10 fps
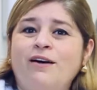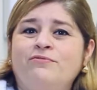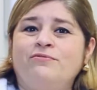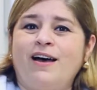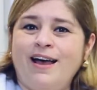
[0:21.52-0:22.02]

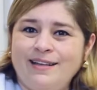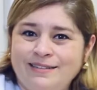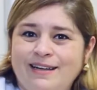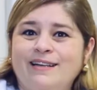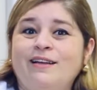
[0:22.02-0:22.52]

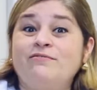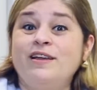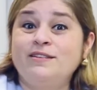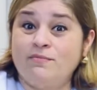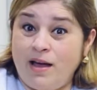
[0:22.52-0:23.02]
afasta cada
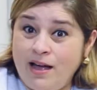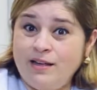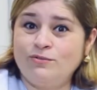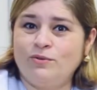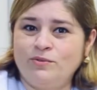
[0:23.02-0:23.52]
vez
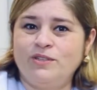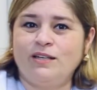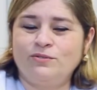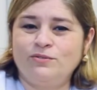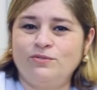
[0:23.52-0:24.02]
mais o
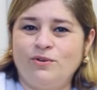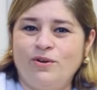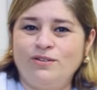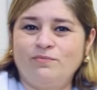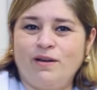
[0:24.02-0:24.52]
objeto dos
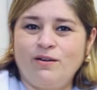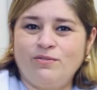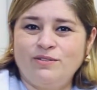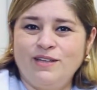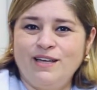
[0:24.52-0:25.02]
olhos para
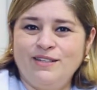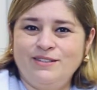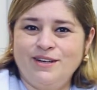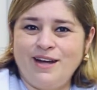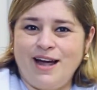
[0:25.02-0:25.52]
conseguir
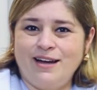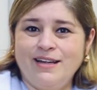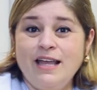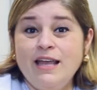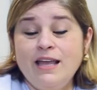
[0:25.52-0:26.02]
enxergar.
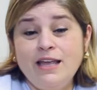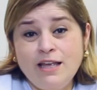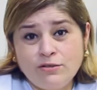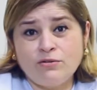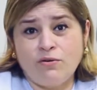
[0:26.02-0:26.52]

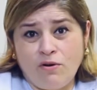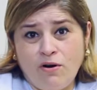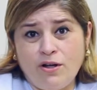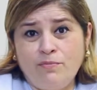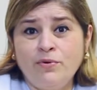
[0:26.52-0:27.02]
Isso
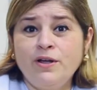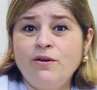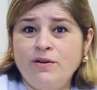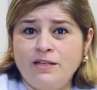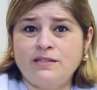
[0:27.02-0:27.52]
ocorre porque
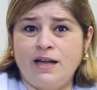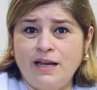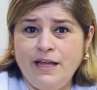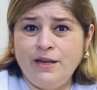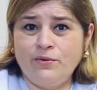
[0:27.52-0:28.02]
o
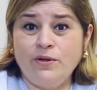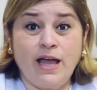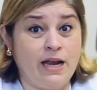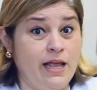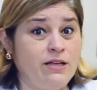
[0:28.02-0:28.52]
cristalino,
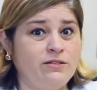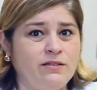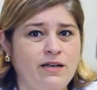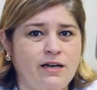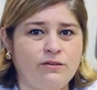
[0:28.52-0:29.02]
que é a lente
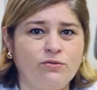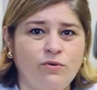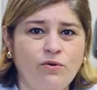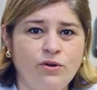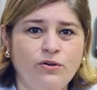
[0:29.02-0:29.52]
interna do
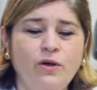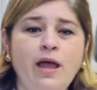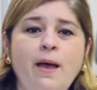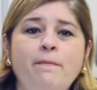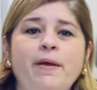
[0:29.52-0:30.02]
olho,
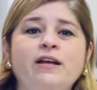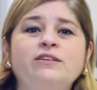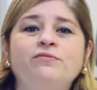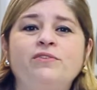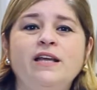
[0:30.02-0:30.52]
perde
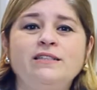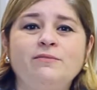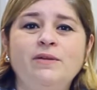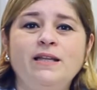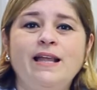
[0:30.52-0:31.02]
a
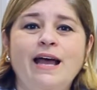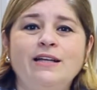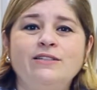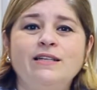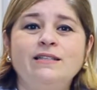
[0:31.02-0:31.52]

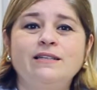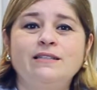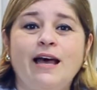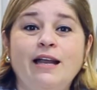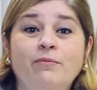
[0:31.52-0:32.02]
flexibilidade
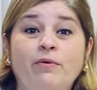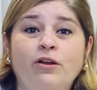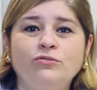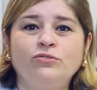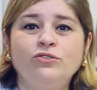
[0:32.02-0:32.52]
necessária para
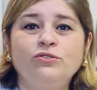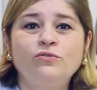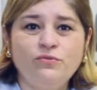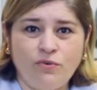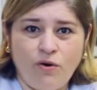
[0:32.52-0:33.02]
o ajuste do
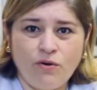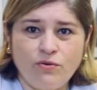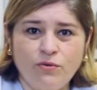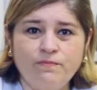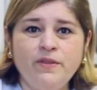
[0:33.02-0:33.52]

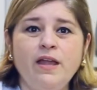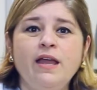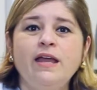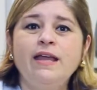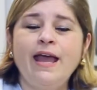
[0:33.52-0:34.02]
foco.
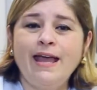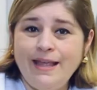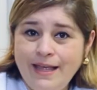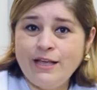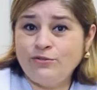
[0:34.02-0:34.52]
E é
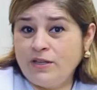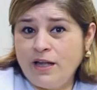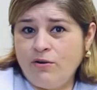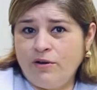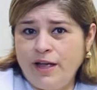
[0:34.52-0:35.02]
isso é
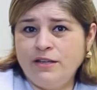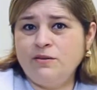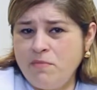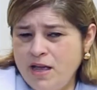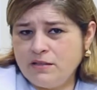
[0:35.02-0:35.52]
decorrente
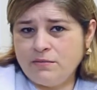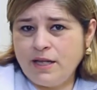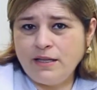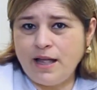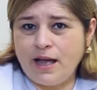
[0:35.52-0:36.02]
mesmo
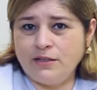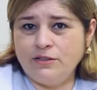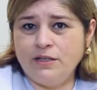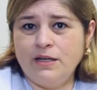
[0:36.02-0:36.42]
da idade.